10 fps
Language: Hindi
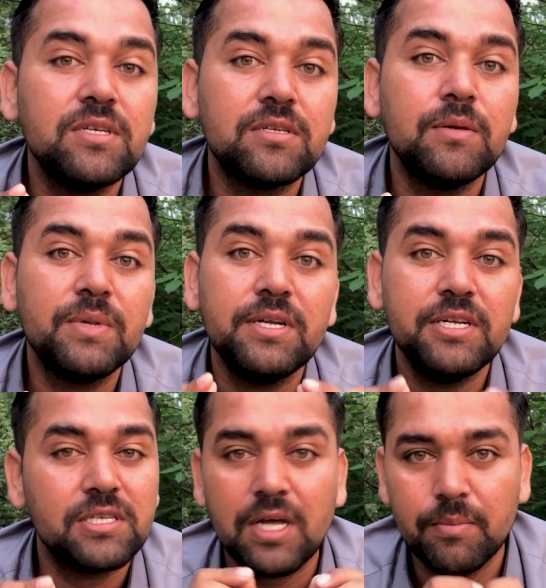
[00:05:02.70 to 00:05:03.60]
सिस्टम की
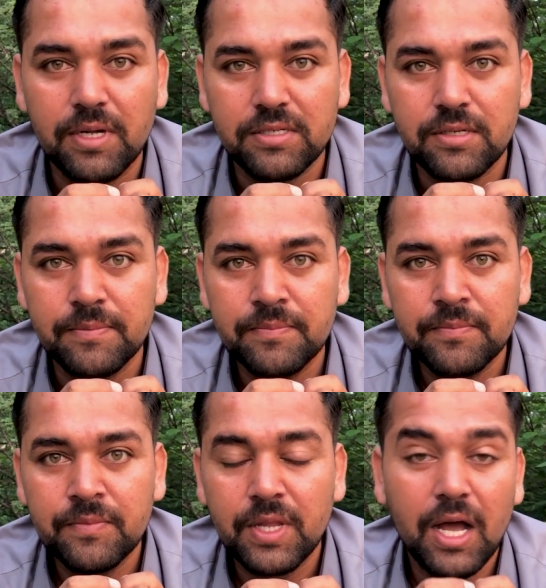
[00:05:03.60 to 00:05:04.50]
डिस्टर्ब करसी
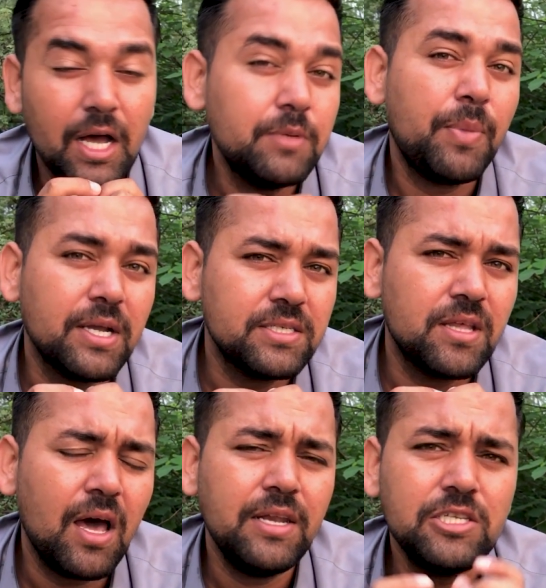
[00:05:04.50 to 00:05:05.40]
अज
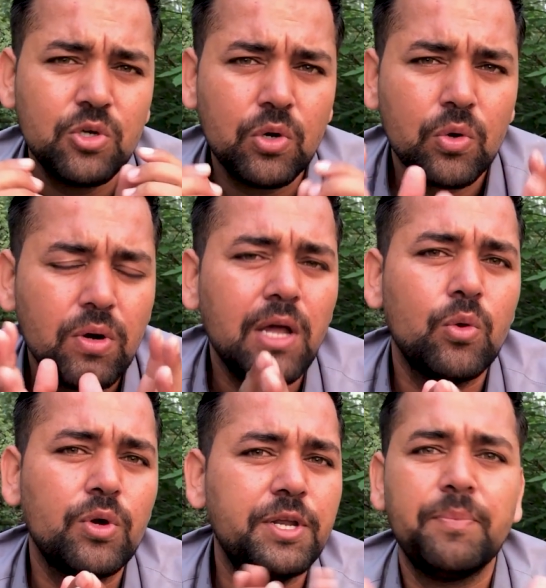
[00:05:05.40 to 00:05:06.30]
पाकिस्तान इच करोड़ा
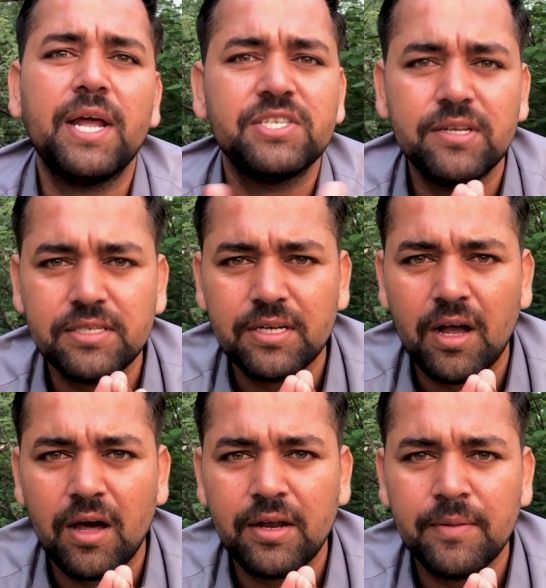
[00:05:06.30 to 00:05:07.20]
लोग डिप्रैशन का
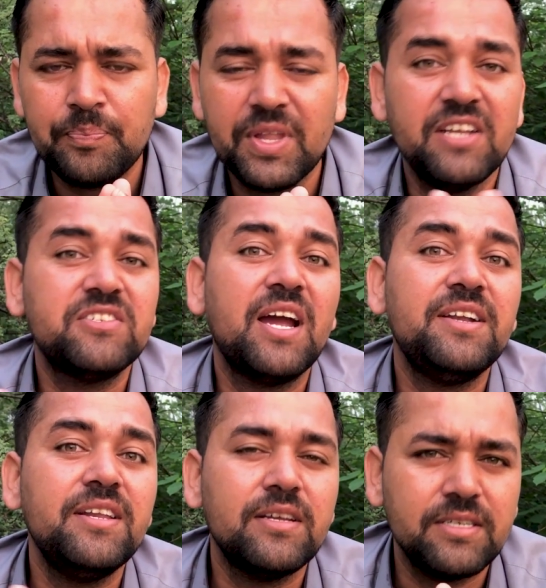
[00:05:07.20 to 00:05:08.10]
शिकार है
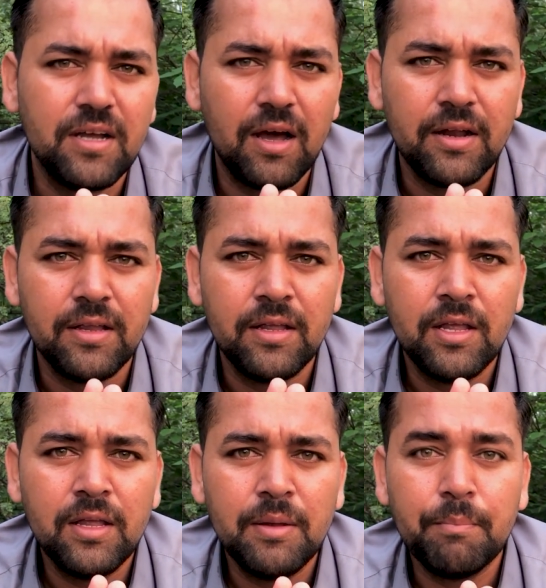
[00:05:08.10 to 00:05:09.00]
एनजाइटी का शिकार
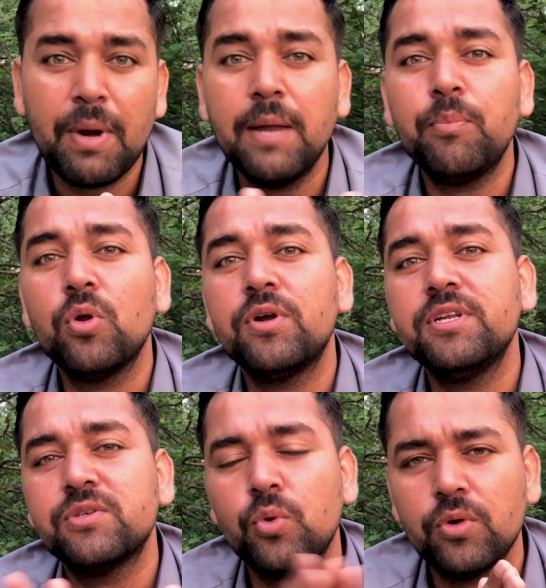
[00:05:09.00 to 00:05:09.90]
है बाइपोलर
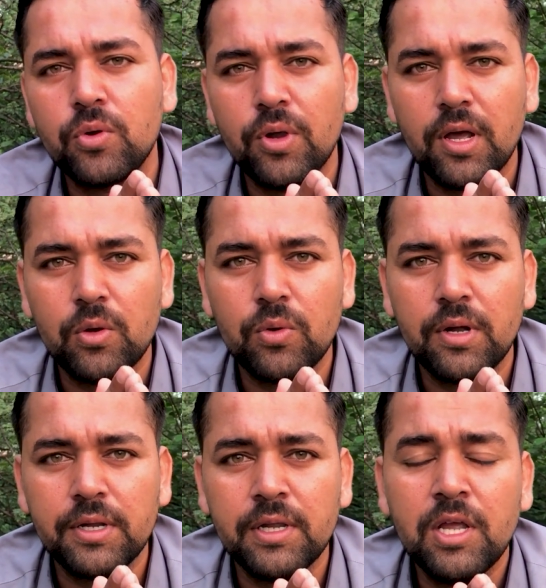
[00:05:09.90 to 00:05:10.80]
डिसऑर्डर होया
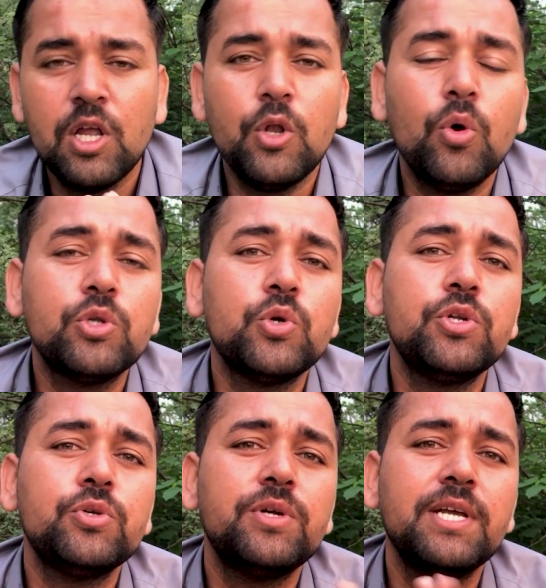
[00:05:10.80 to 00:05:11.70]
लोगों लोग
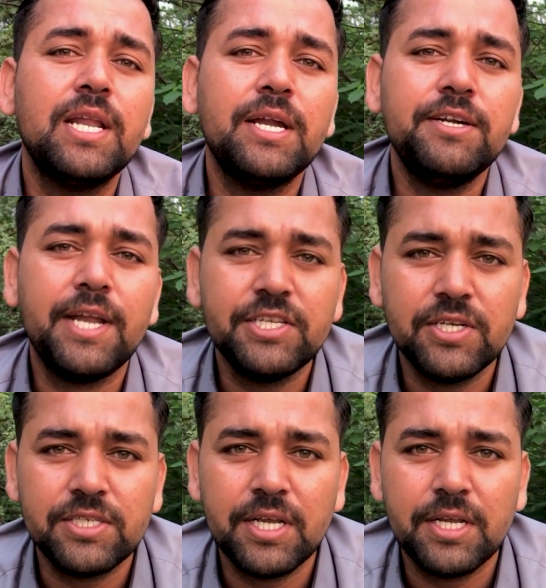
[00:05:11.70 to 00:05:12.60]
छोटी छोटी गलों की
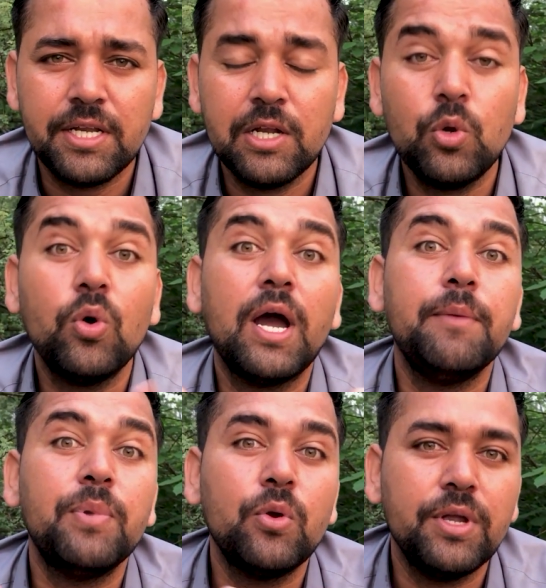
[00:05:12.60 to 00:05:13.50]
टेंशन चाहिए कि लोग
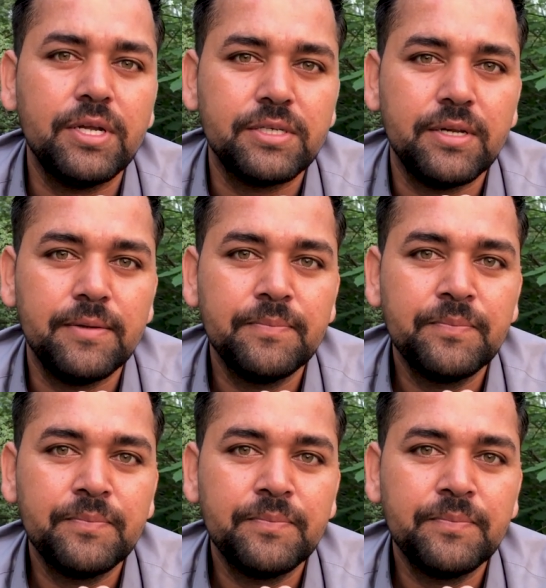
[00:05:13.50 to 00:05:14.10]
हाइपर हुई किश ने